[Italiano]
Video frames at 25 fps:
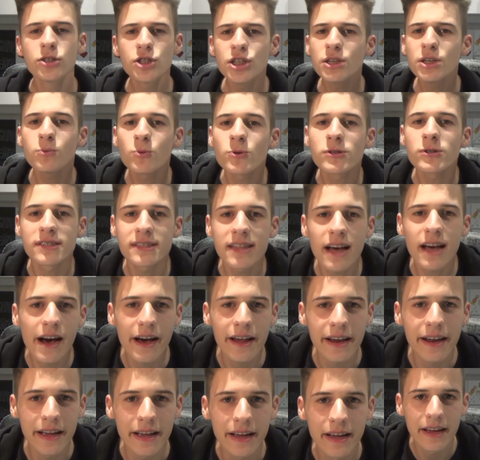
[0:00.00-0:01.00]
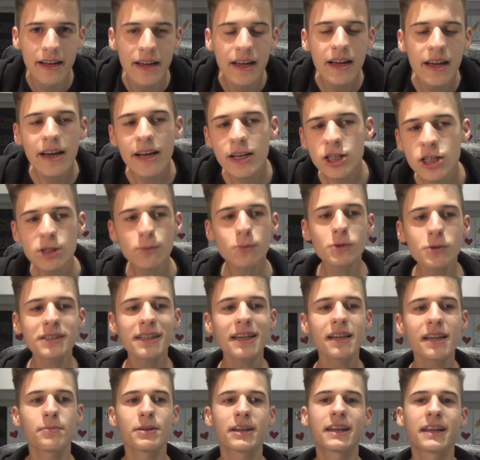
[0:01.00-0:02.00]
Ci può stare! E ci può
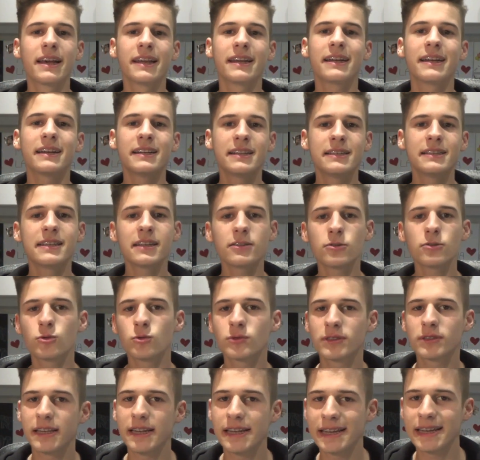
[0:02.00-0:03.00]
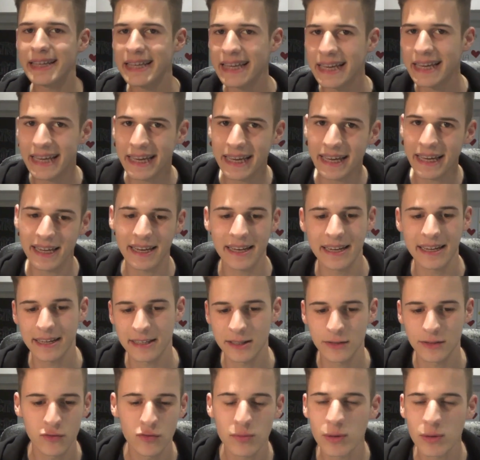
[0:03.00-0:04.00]
stare perché rianalizzando tutte le chicche, le
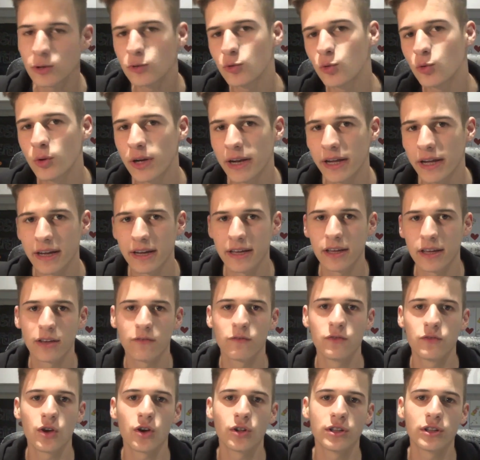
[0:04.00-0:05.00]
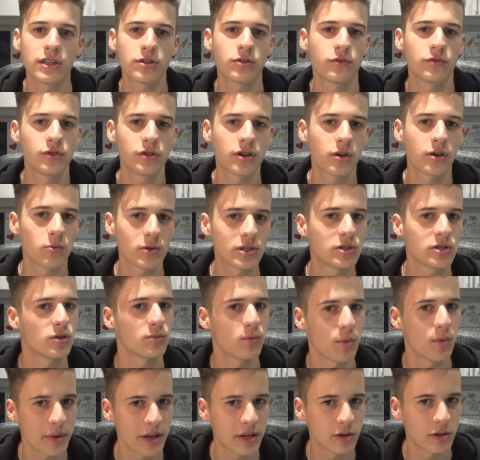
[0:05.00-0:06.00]
sfumature che vi ho dato fino a questo
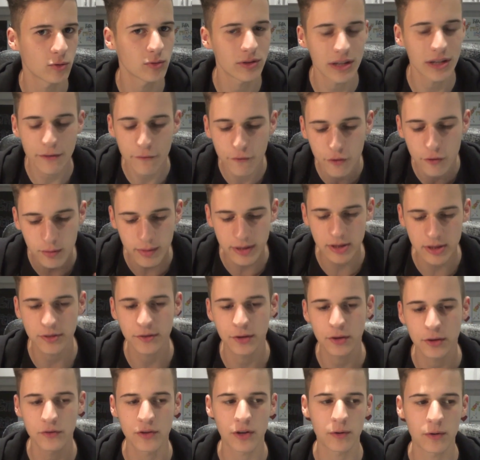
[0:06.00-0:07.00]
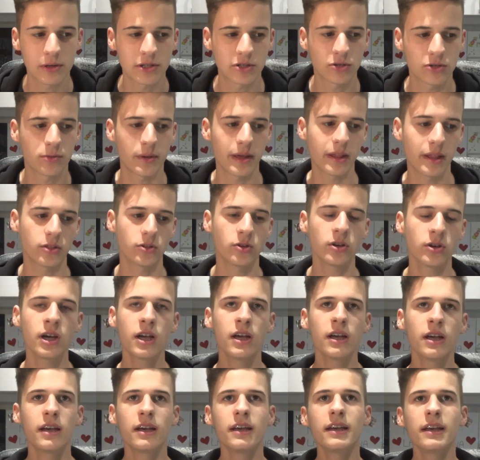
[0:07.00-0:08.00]
momento, tutte le informazioni che vi ho dato fino a questo
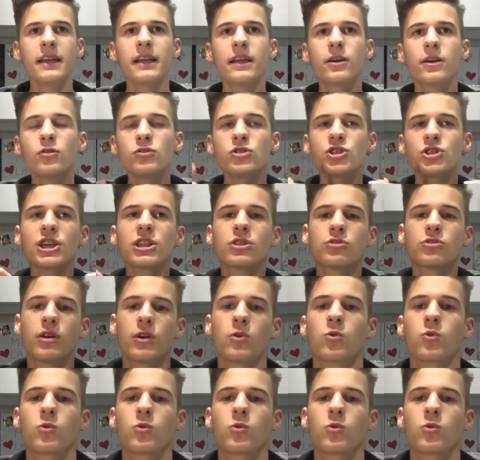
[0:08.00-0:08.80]
momento, il concetto è